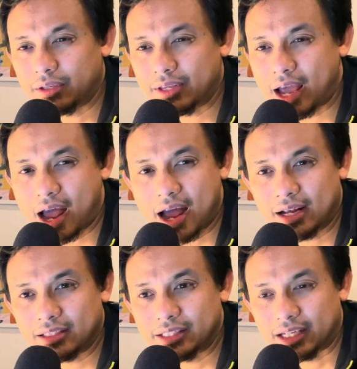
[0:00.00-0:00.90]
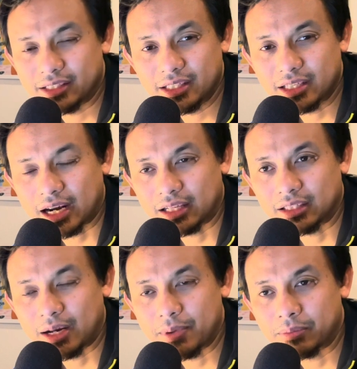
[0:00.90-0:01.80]
ya Chelsea sekarang
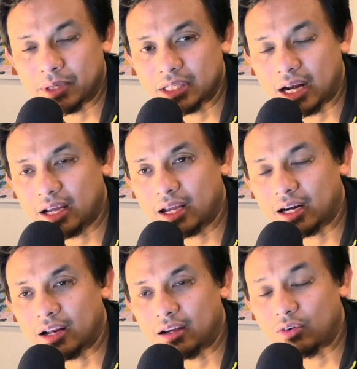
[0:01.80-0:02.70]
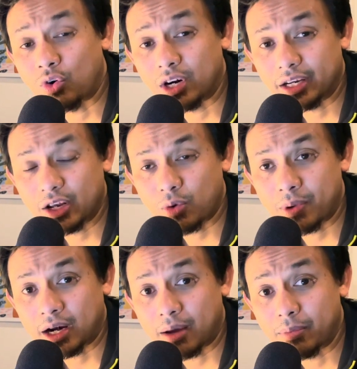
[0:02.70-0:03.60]
terlibat masalah karena ownernya
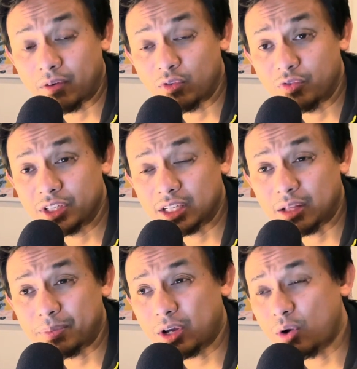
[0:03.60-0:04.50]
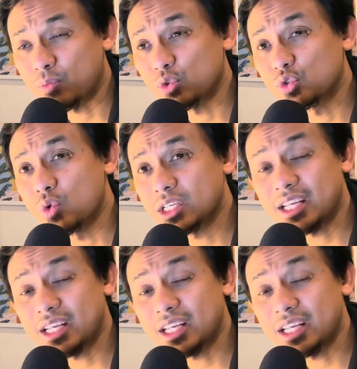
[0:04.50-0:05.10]
Roman Abramovich kan tapi kalau menurut gue